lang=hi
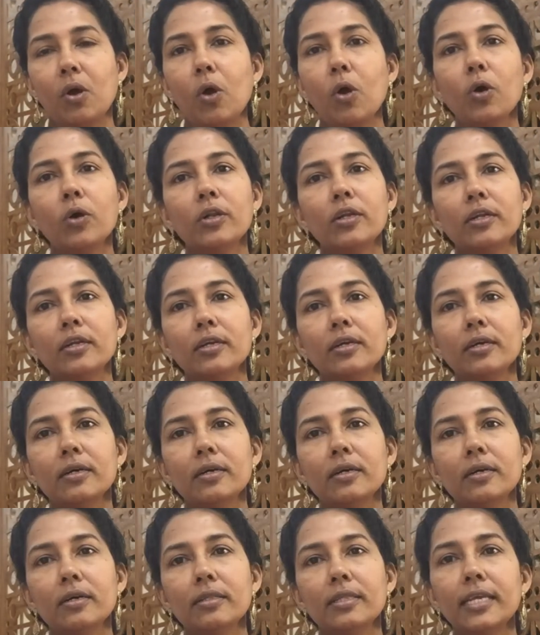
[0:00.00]
और
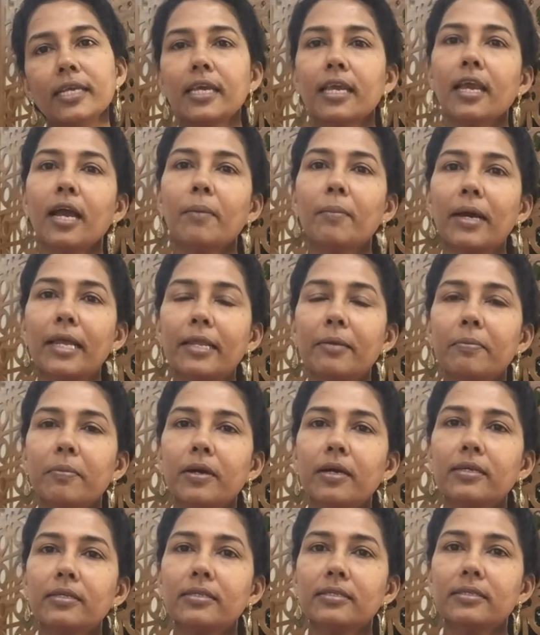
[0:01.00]
देखिए हमारे
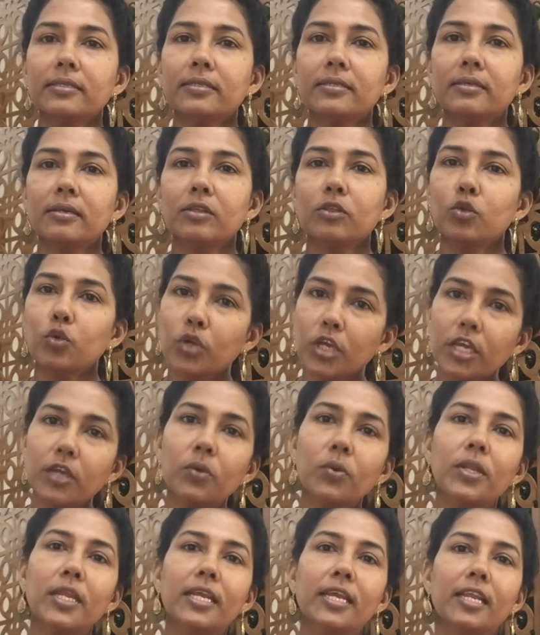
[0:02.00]
पास दुखी
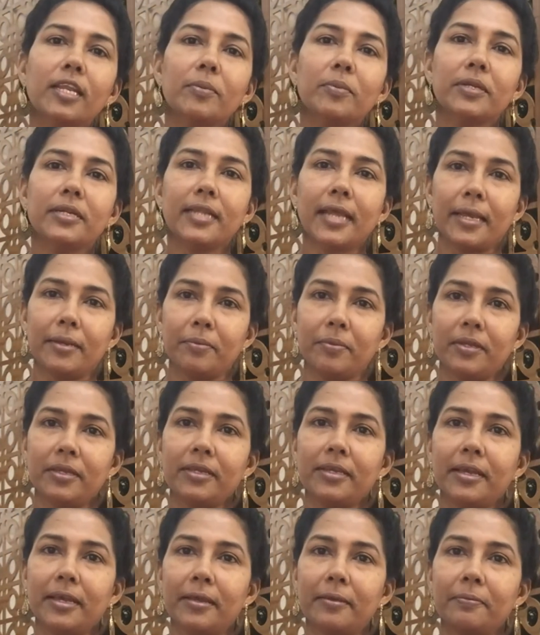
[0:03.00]
होने के लिए भी टाइम
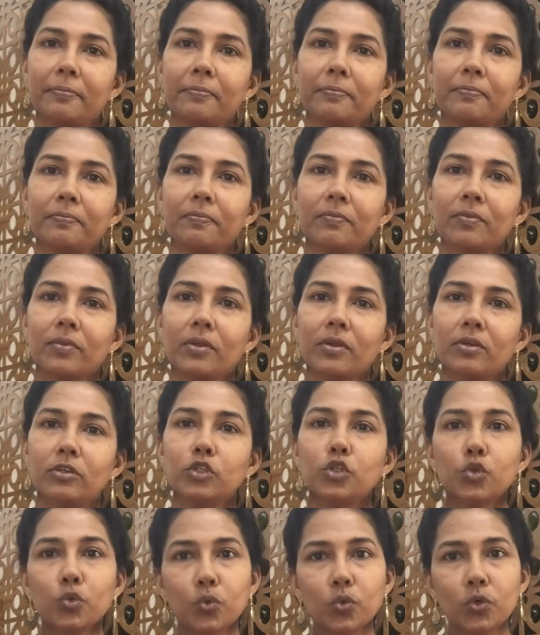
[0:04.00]
नहीं है
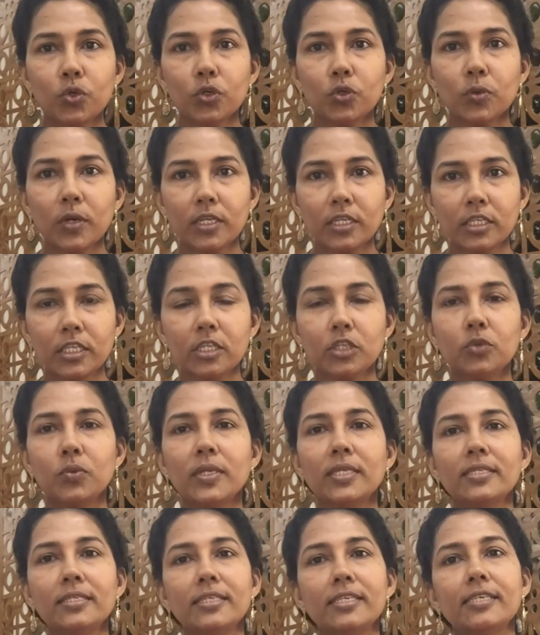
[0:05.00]
जून
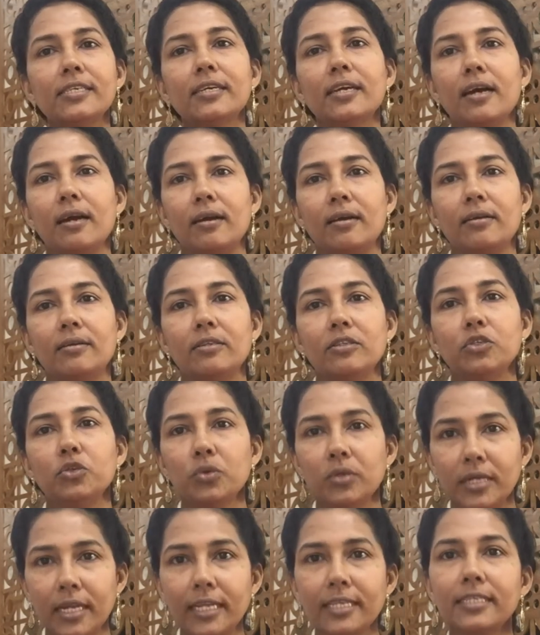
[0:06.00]
2020 का
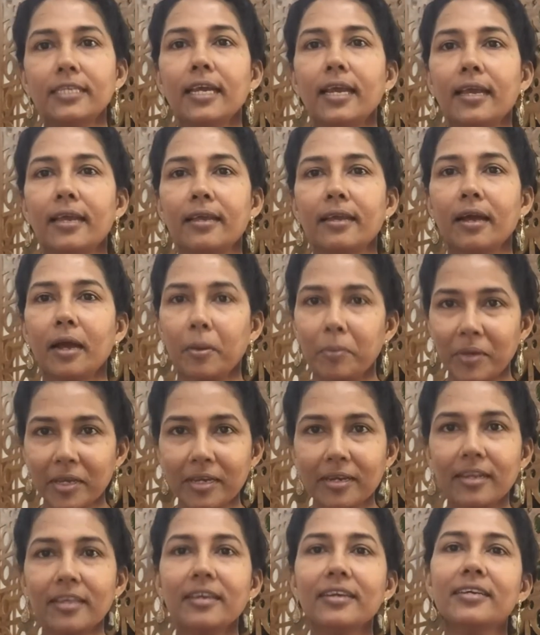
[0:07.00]
जो नेट है हमें
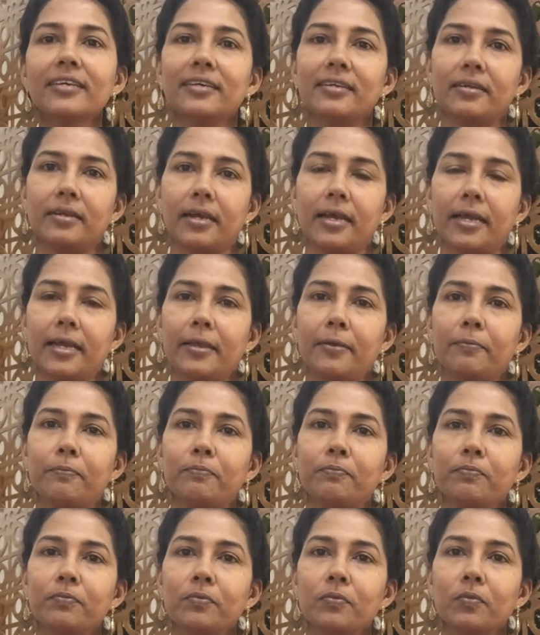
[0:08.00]
क्लियर करना है
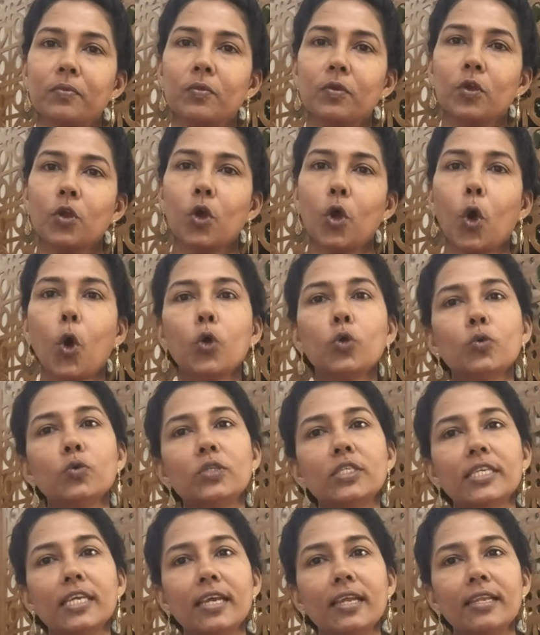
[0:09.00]
और
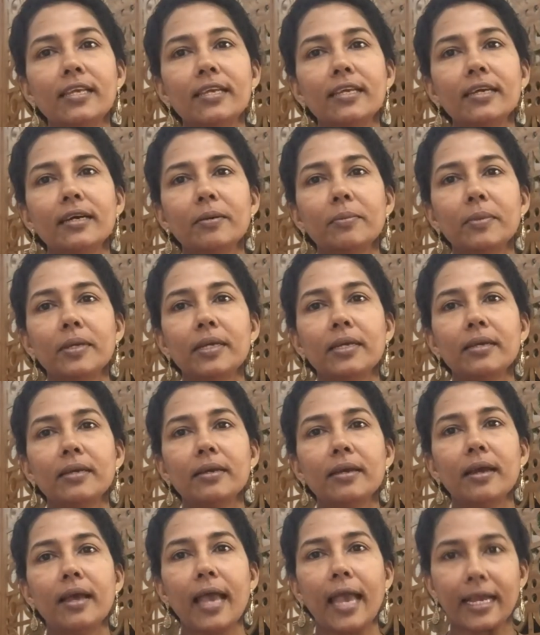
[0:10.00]
उसके लिए हमें
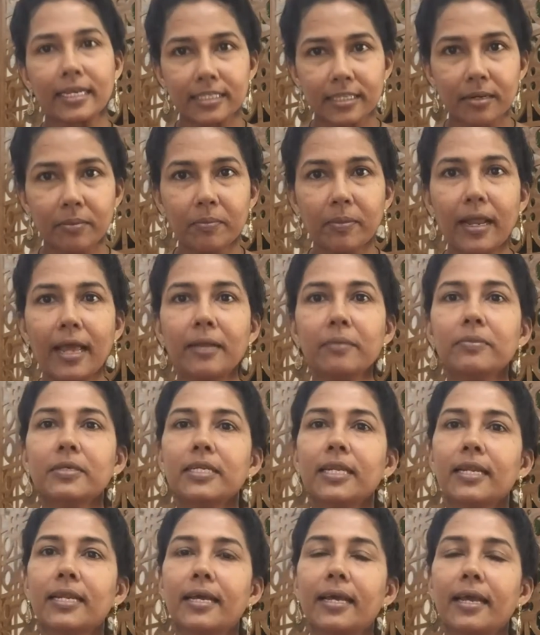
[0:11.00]
एक्शन प्लान
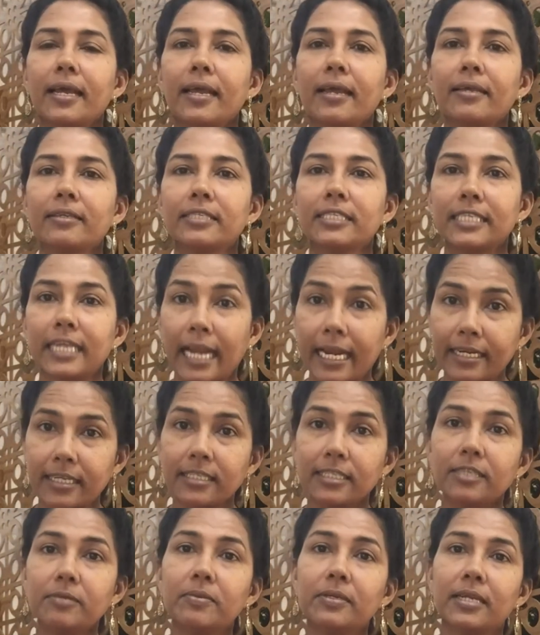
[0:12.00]
बनाना है
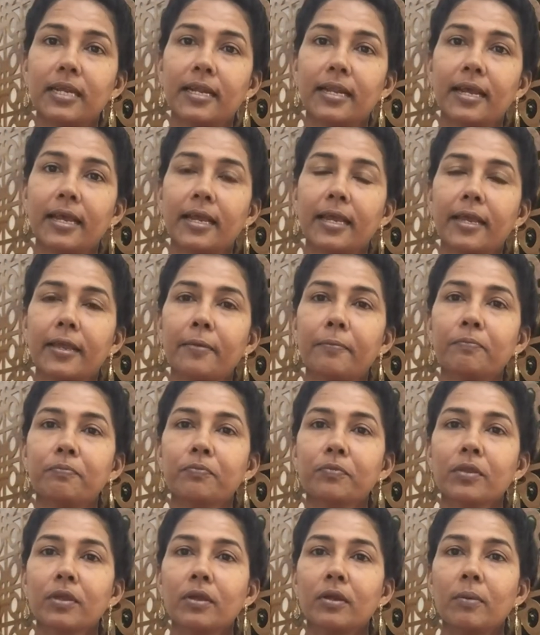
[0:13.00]
स्ट्रैटेजी बनाना है
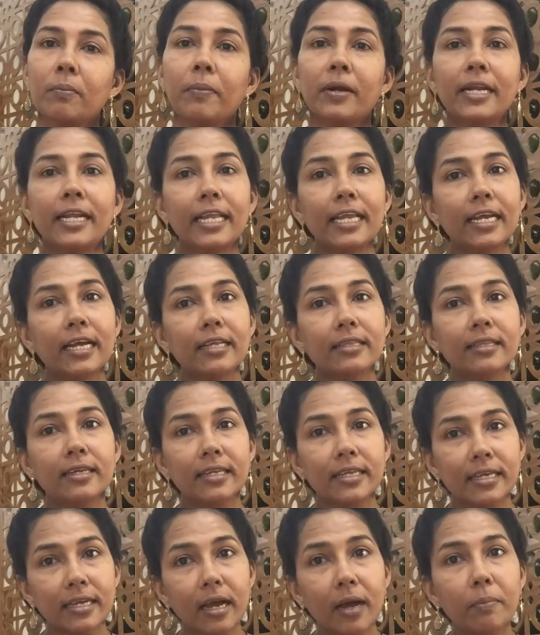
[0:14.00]
पढ़ने का
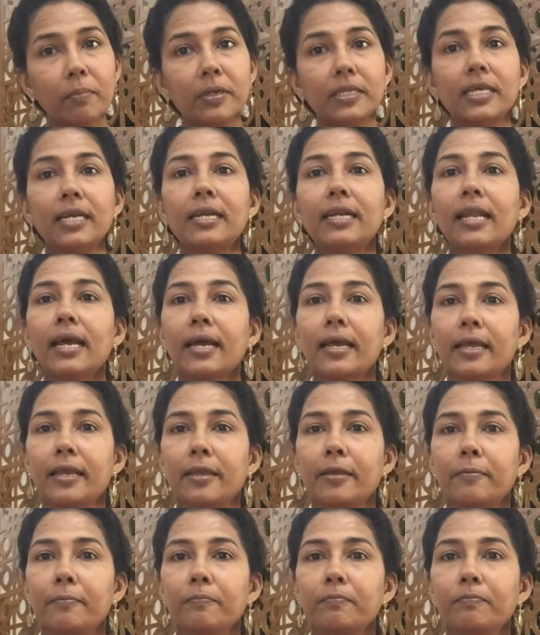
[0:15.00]
तरीका बदलना है